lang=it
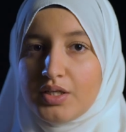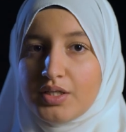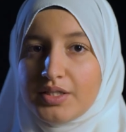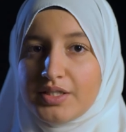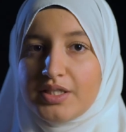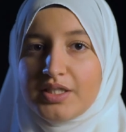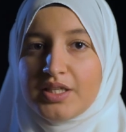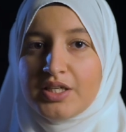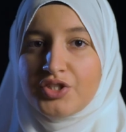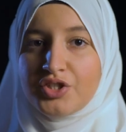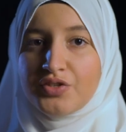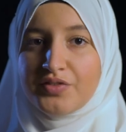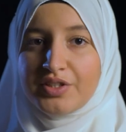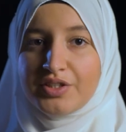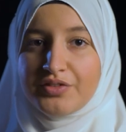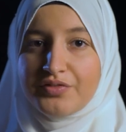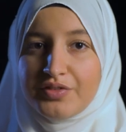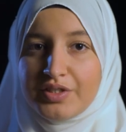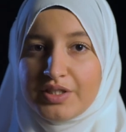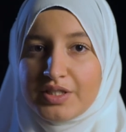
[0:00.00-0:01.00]
Sin da
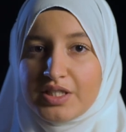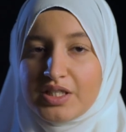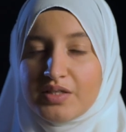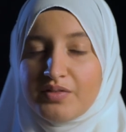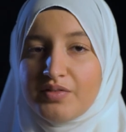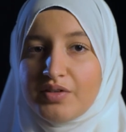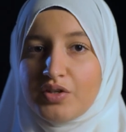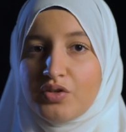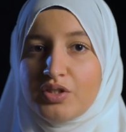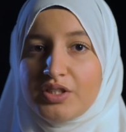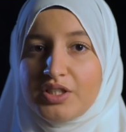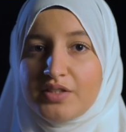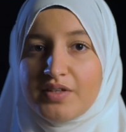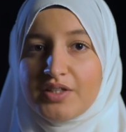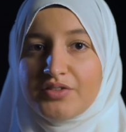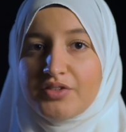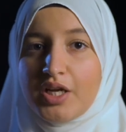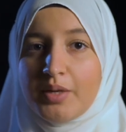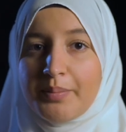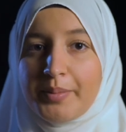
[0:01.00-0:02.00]
giovane Finzi aveva
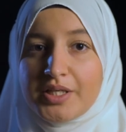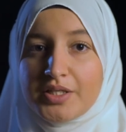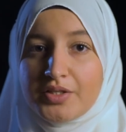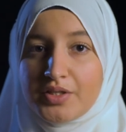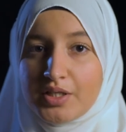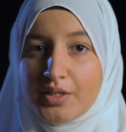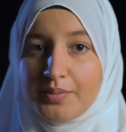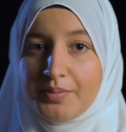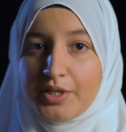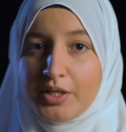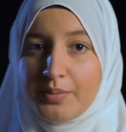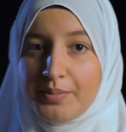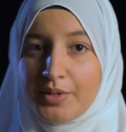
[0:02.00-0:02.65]
coltivato la passione per il